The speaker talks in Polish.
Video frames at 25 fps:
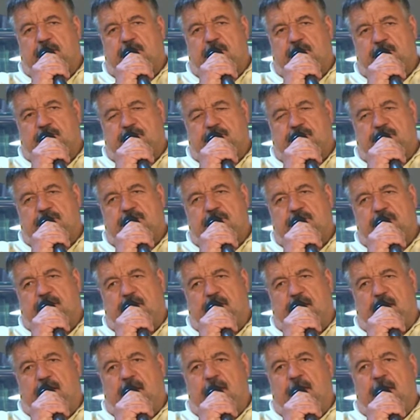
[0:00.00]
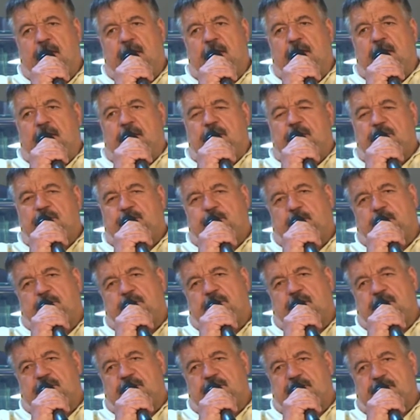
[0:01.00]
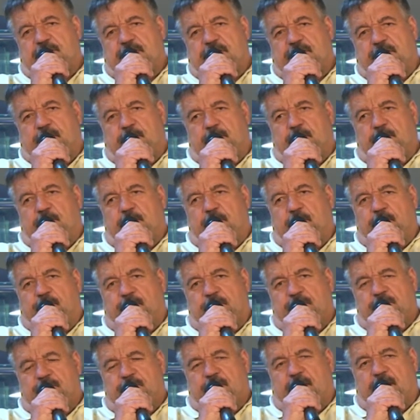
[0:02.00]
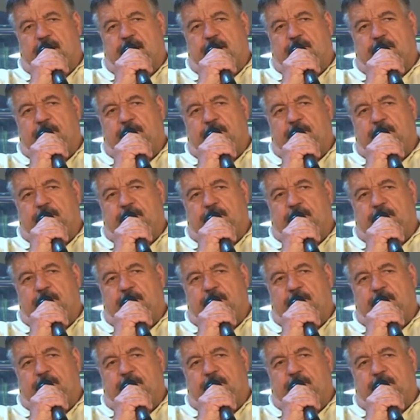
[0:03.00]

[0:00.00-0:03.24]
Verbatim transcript: Szczecina i spotkać się ze swoimi rówieśnikami.